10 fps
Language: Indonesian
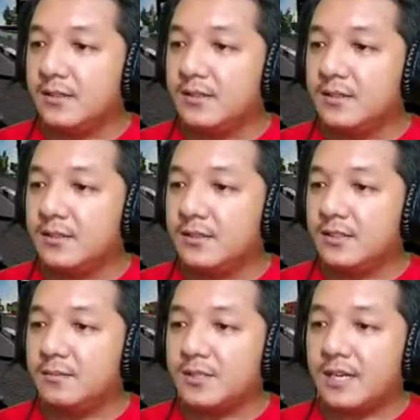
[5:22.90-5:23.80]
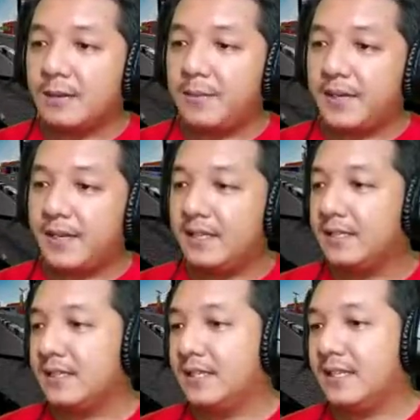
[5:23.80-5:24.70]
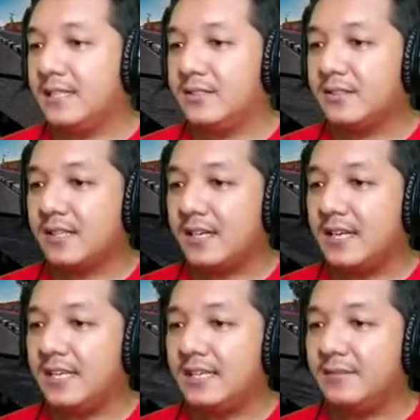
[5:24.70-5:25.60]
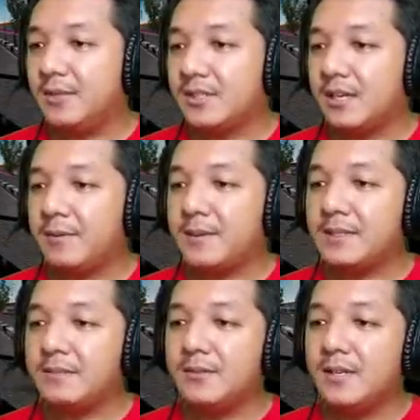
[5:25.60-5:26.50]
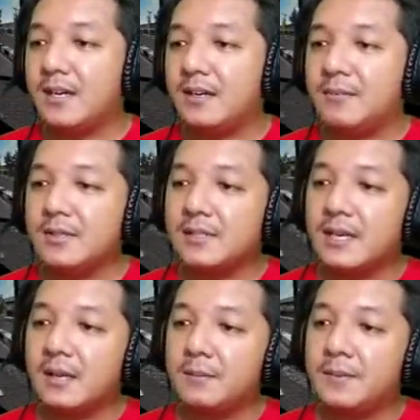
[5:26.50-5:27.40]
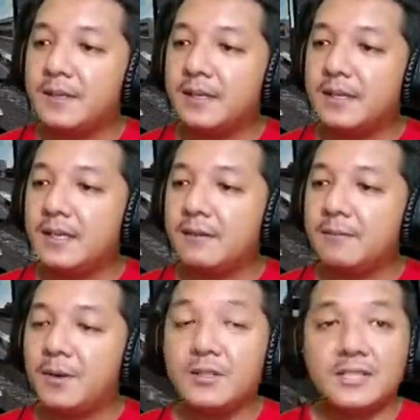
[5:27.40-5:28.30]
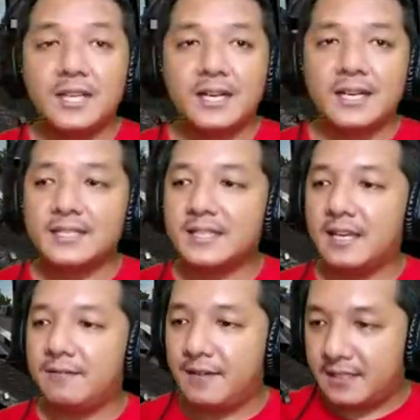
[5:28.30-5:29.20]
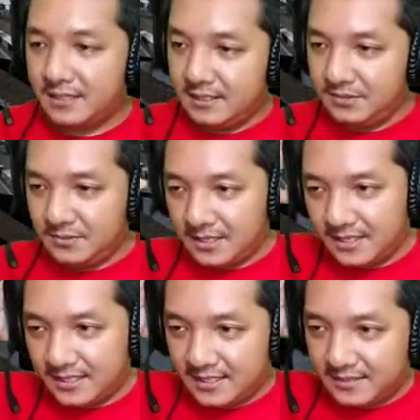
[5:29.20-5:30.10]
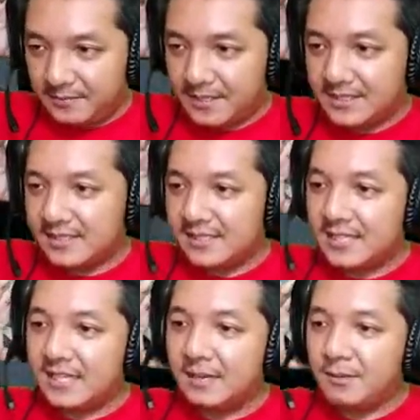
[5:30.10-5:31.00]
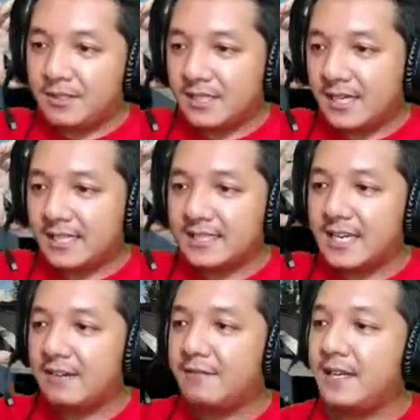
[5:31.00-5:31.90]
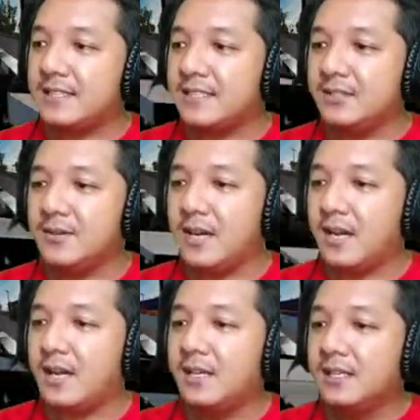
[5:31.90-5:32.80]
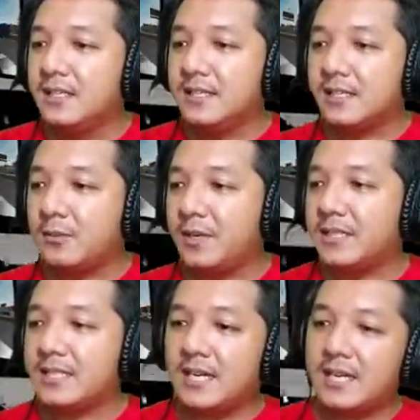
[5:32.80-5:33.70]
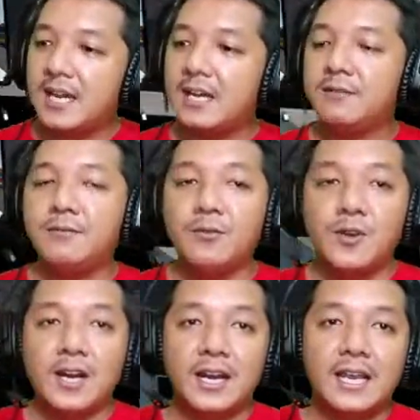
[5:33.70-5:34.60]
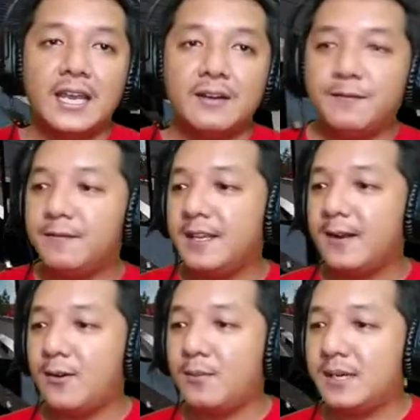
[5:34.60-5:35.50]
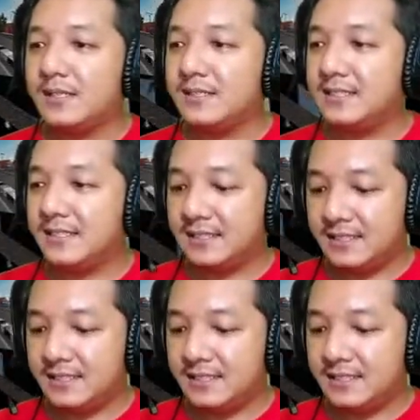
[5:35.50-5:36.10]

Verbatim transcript: untuk mod grafik ya dilanjutkan lagi mod grafik masih menggunakan mod grafik Project Next Gen versi 2 masih setia dengan Project Next Gen versi 2 saya kombinasikan dengan full environment